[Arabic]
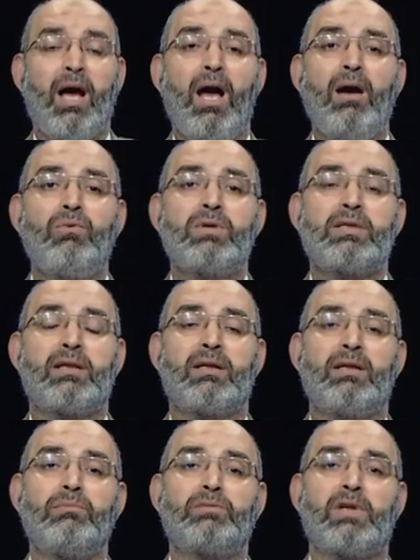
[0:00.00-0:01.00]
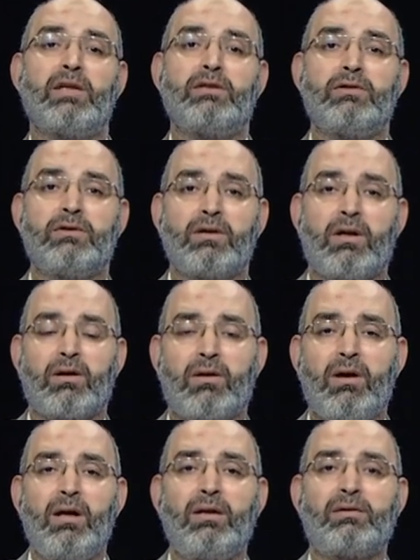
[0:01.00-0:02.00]
أو استخدام
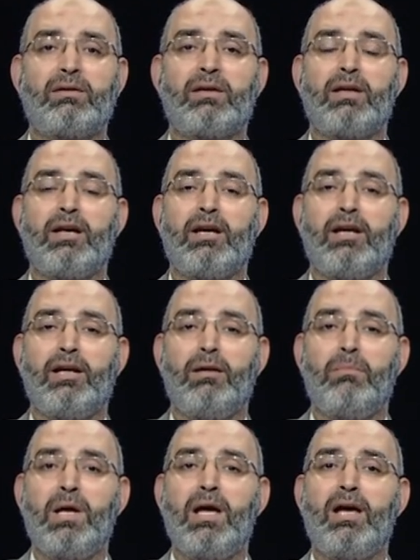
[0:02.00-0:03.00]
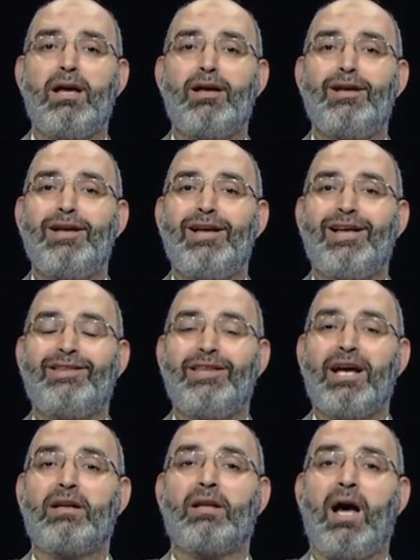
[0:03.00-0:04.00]
طيارات الماء
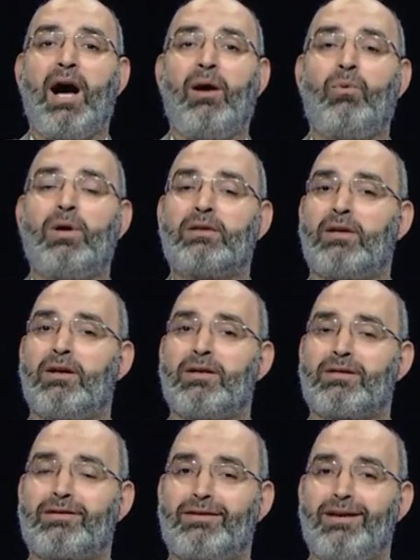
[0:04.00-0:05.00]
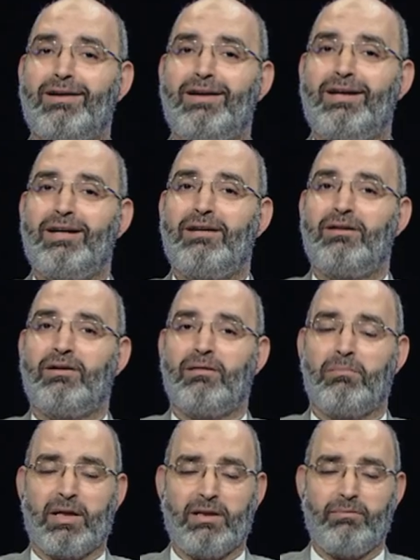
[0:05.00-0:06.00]
داخل أحواض خاصة
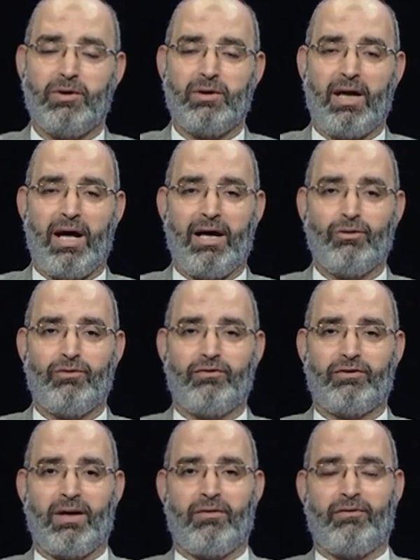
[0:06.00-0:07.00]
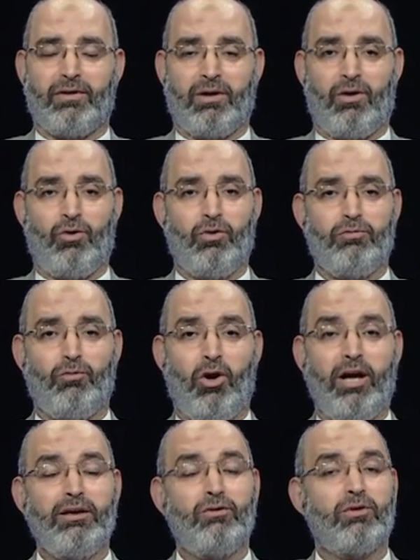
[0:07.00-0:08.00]
المريض بنقعده في حوض
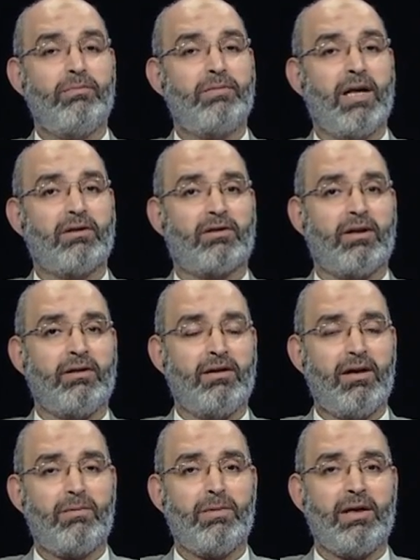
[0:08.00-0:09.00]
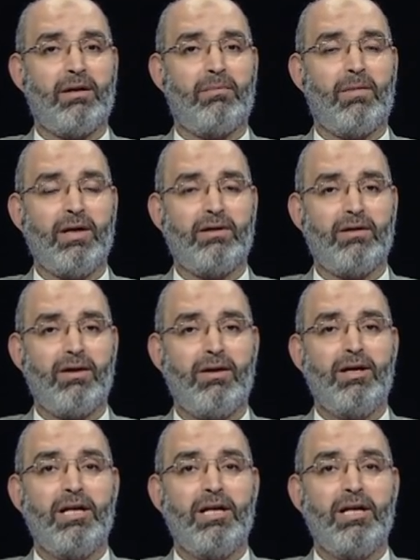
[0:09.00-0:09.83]
معين ويبدأ طيار من المية